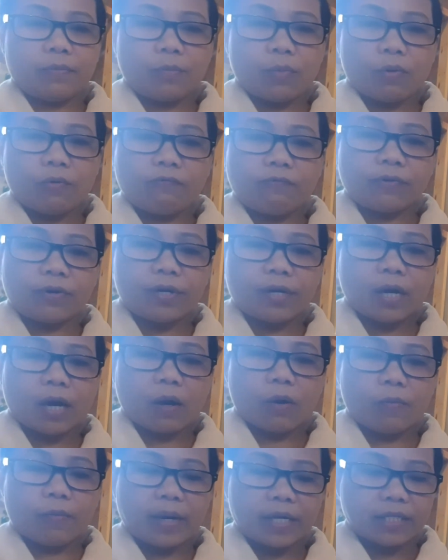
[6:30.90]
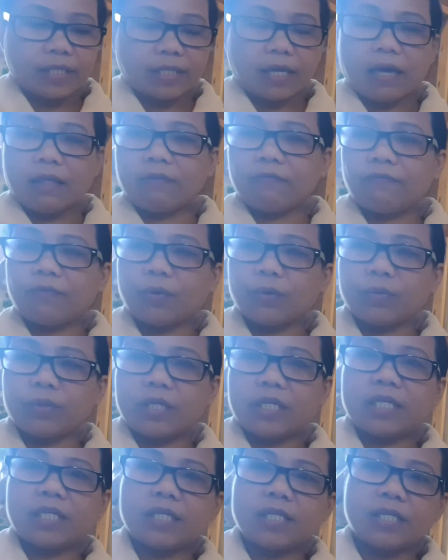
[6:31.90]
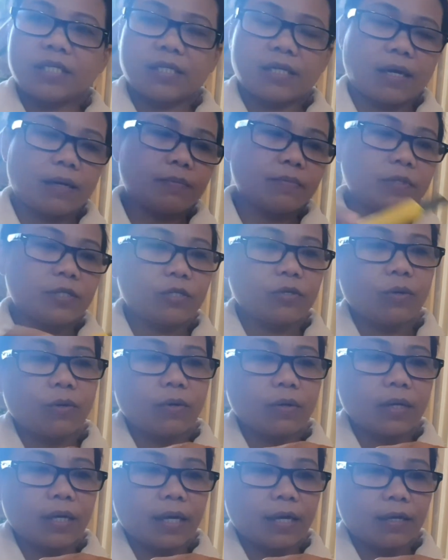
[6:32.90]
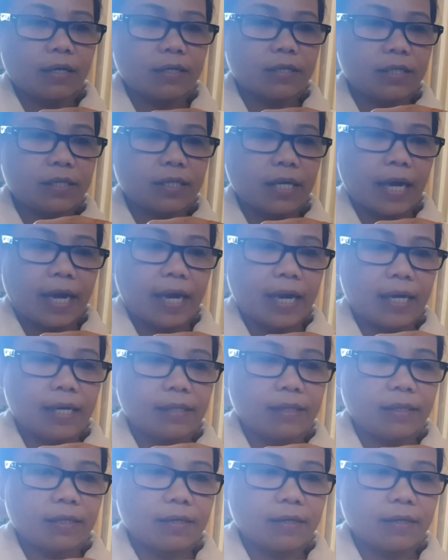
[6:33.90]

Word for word: po for now, my cellphone is Samsung S8.